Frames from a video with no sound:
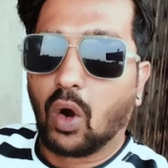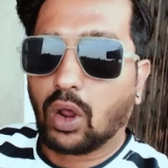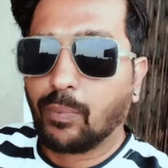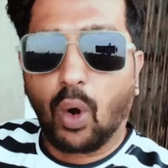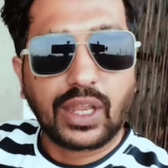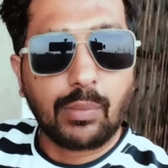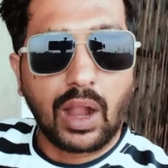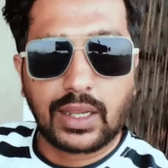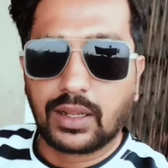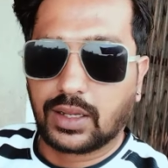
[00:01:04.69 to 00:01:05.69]
और बहुत
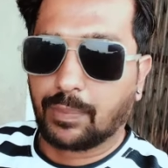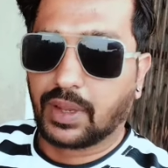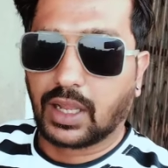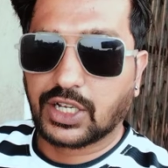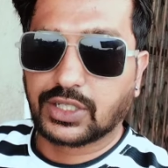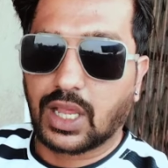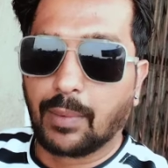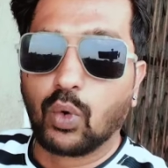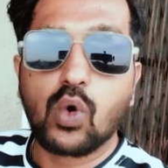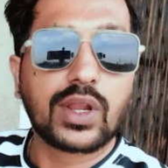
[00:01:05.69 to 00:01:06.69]
डिमांडिंग यहाँ पे कलेक्शन
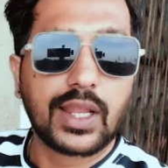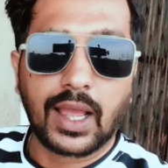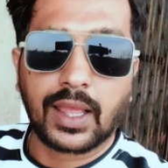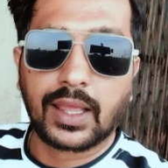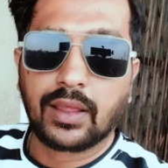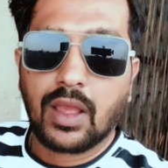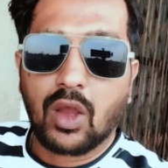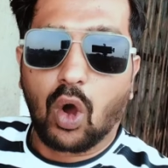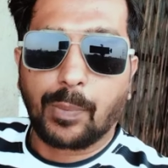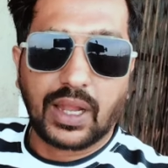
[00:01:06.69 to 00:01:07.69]
आप लोगों के लिए आए
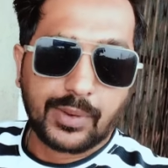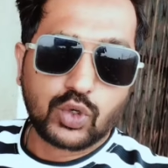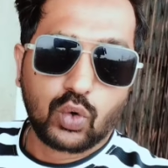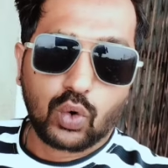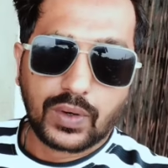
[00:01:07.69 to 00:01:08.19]
हैं और पहले भी जो